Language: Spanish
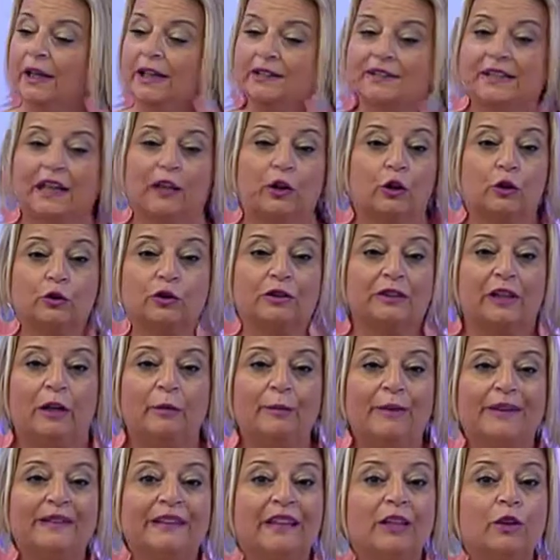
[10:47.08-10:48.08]
Es algo
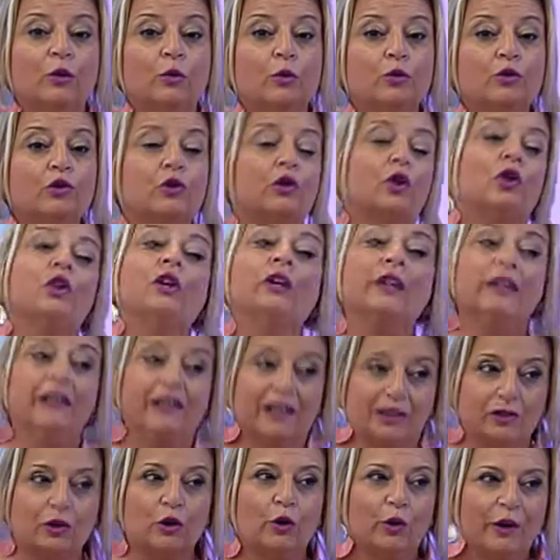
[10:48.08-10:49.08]
totalmente injusto
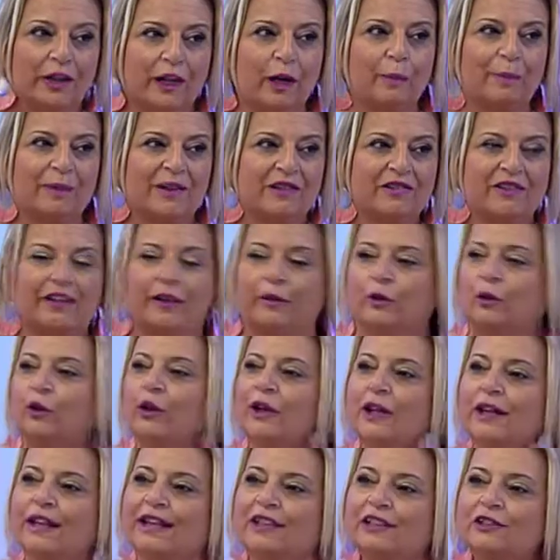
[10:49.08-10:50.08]
y es lo que ha pasado
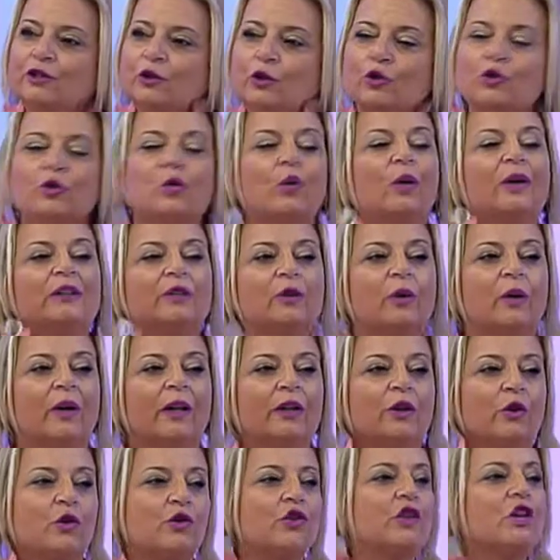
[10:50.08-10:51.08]
en estos cuatro
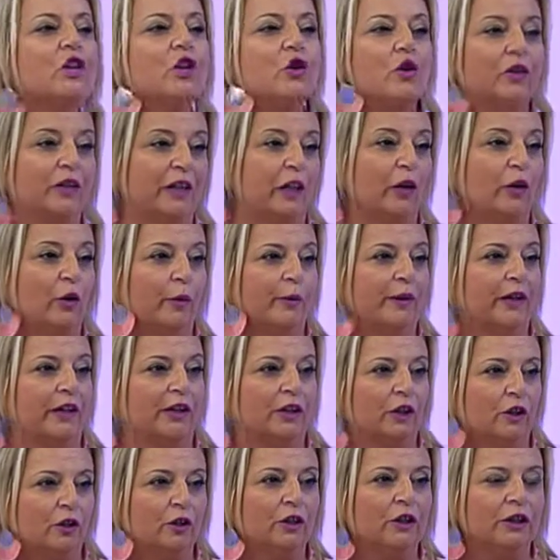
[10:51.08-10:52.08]
años con el
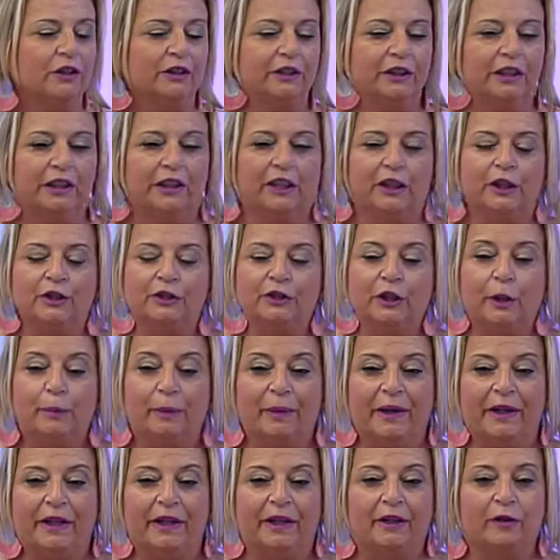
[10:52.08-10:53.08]
gobierno de, de
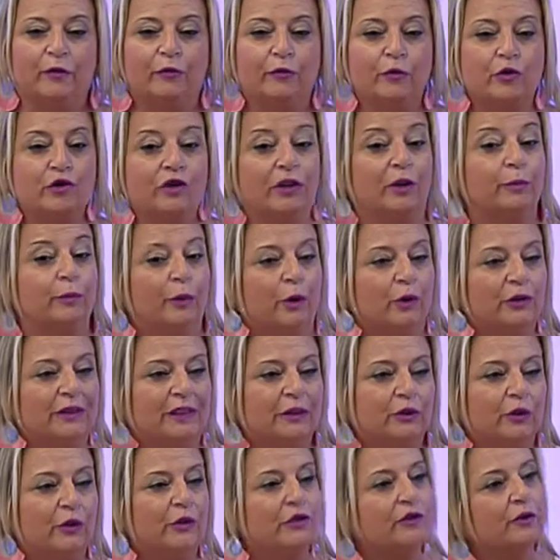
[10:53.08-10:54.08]
Pere Fuset. Por lo
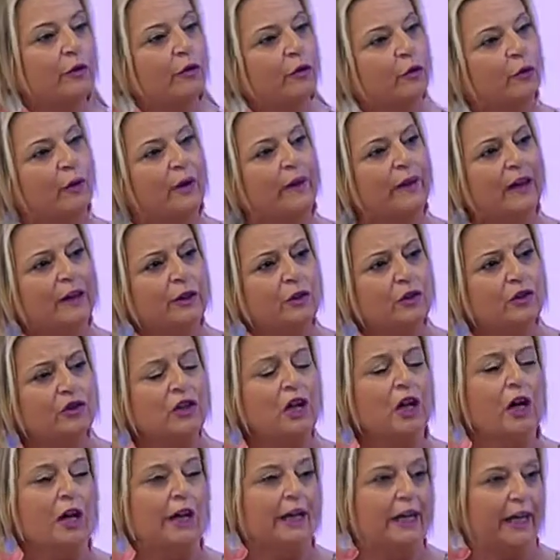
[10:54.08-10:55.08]
tanto, desde Ciudadanos
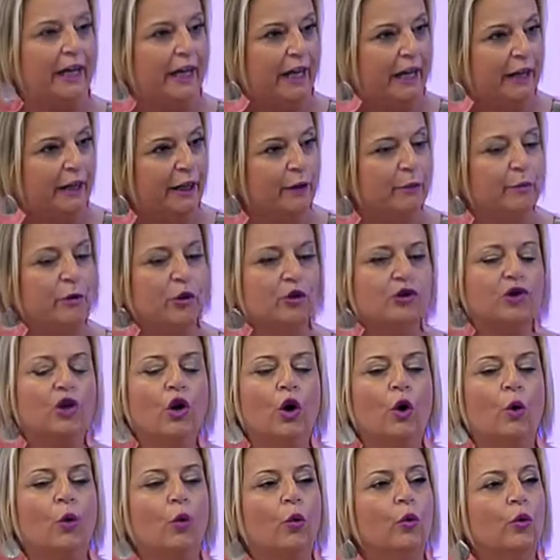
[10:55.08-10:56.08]
crearemos
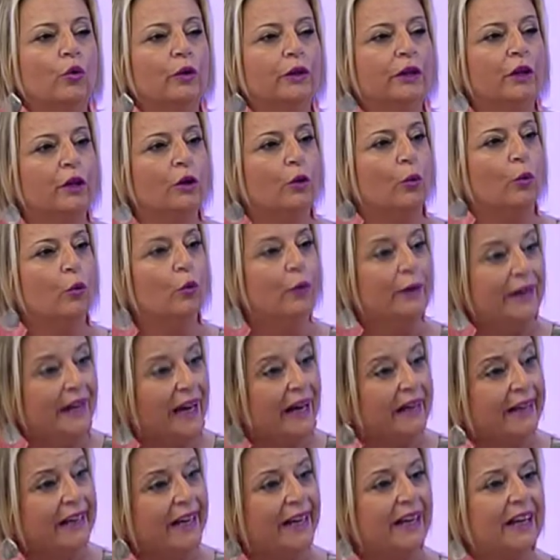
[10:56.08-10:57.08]
un
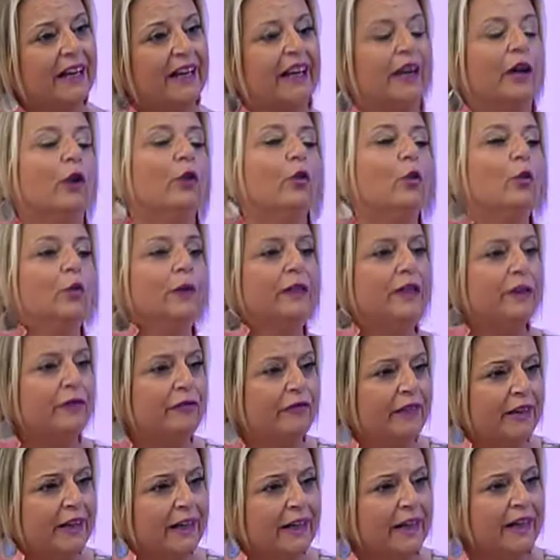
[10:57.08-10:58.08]
área que
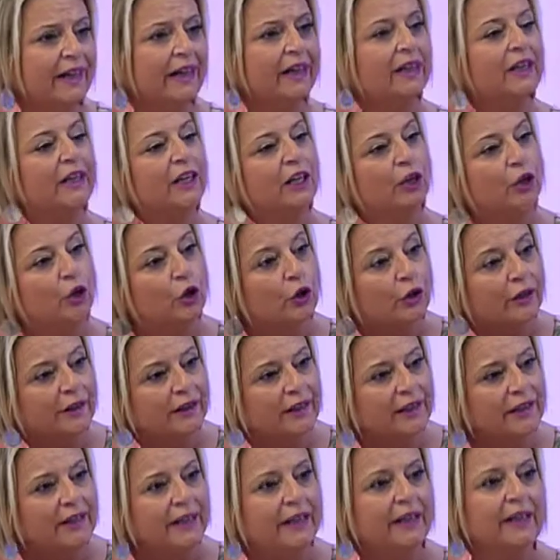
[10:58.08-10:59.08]
unifique y
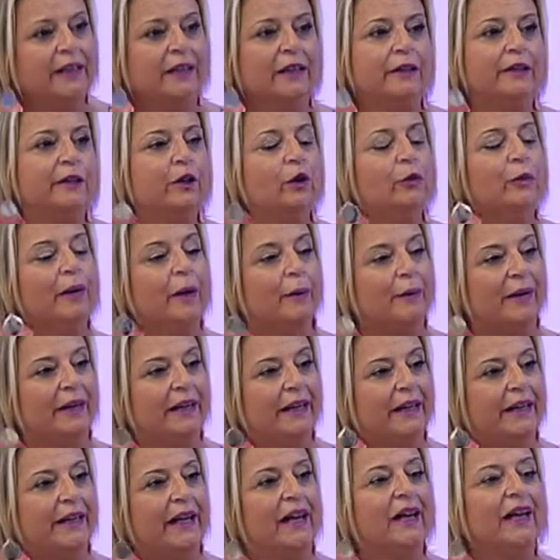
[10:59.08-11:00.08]
coordine de una
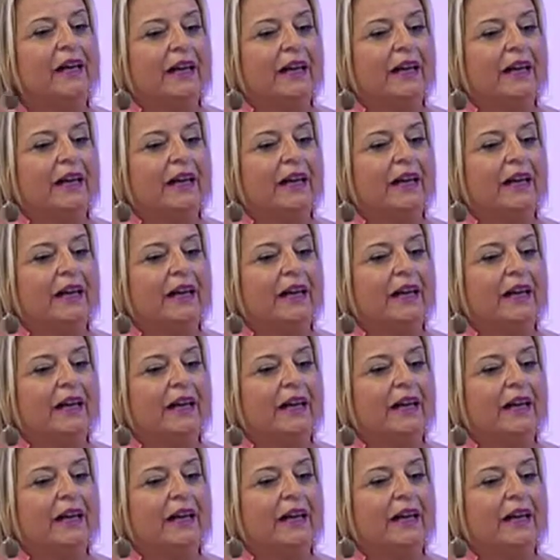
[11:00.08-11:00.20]
manera